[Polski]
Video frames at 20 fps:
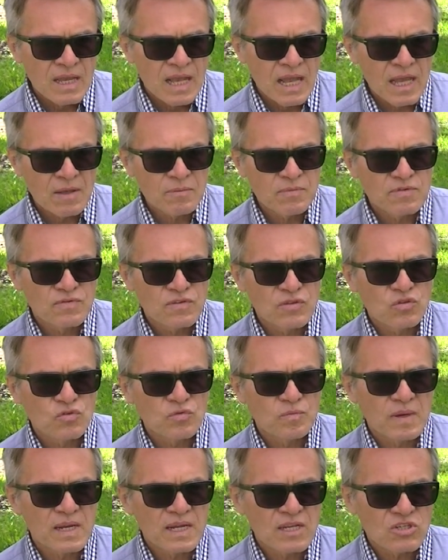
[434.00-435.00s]
aby
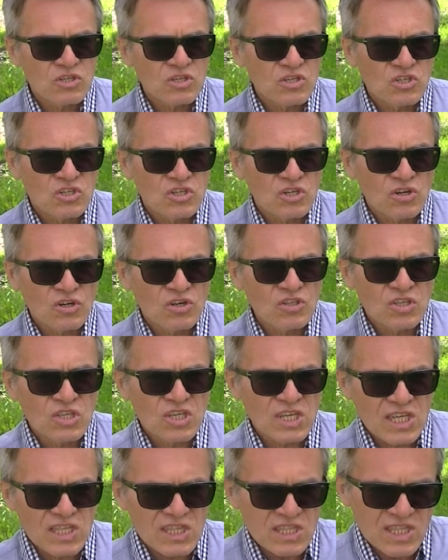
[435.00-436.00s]
wytłumaczyć, że on
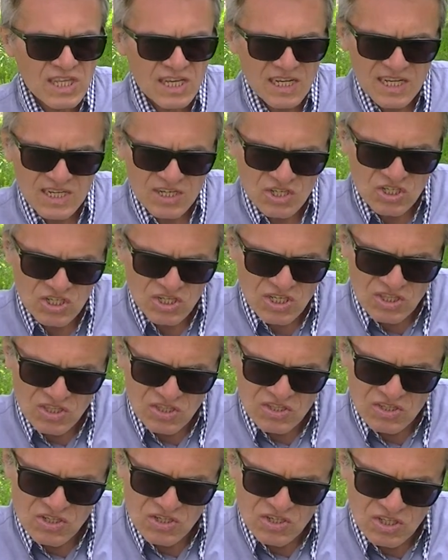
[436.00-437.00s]
jednak,
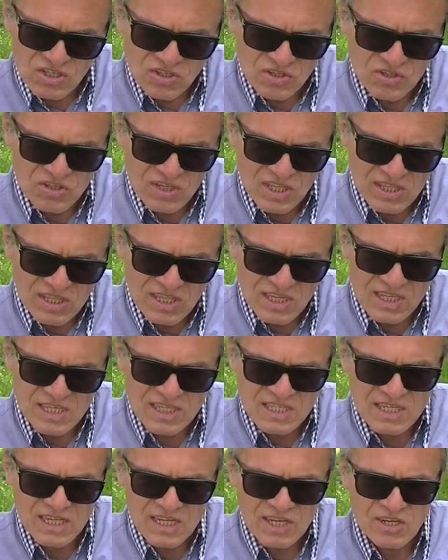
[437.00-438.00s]
że, że to jednak
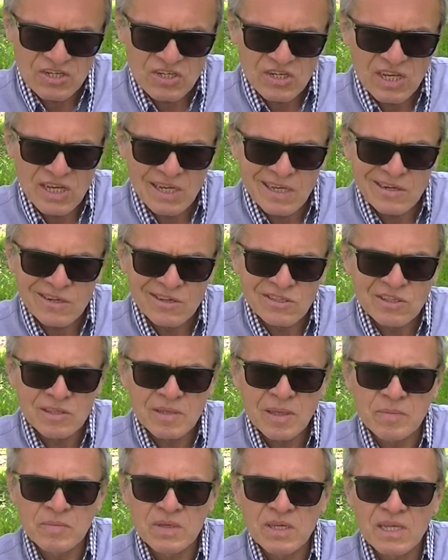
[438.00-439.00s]
jest jakaś
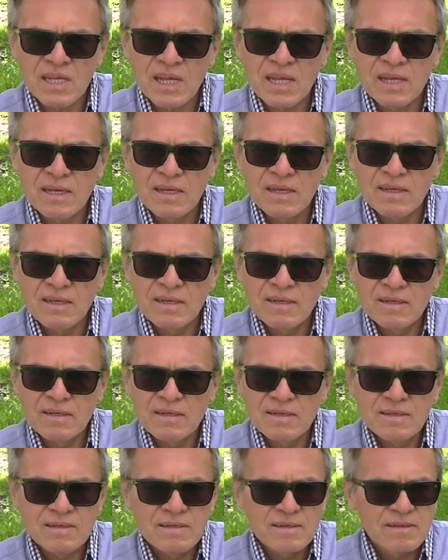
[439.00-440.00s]
aerodynamika.
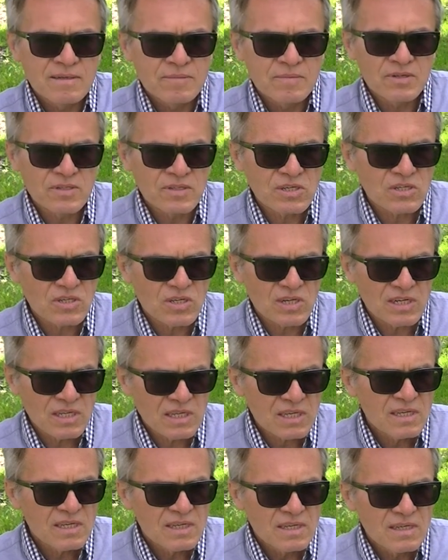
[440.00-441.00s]
Bo oni
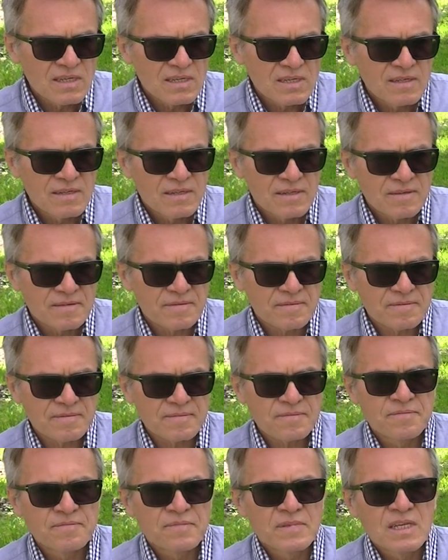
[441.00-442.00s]
chcieli
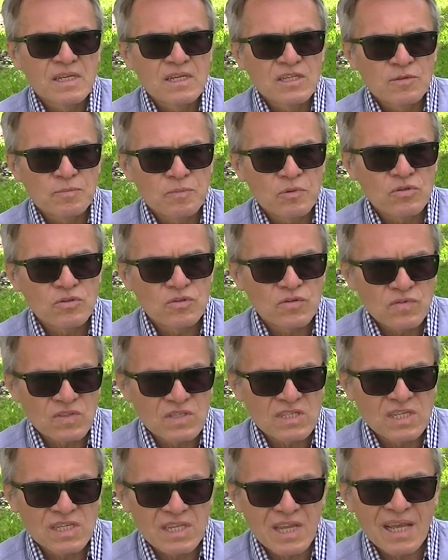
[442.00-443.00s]
z punktu
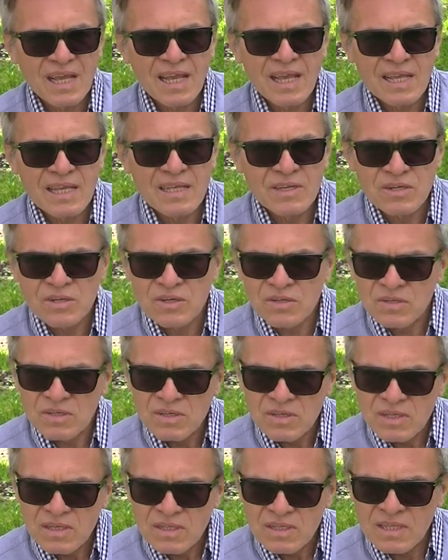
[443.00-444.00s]
widzenia
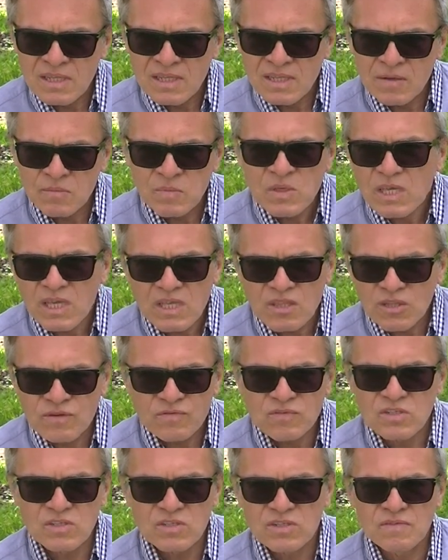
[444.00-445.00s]
aerodynamiki to
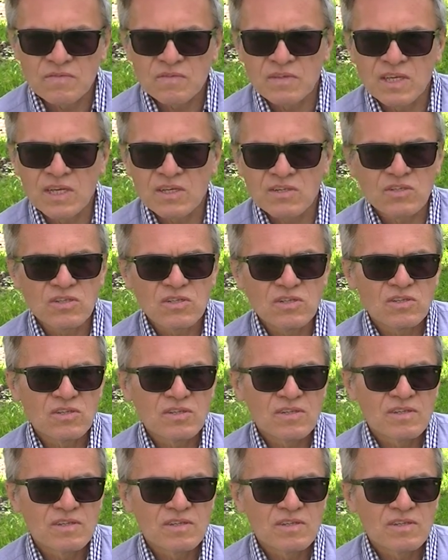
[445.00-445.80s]
wszystko wyjaśnić.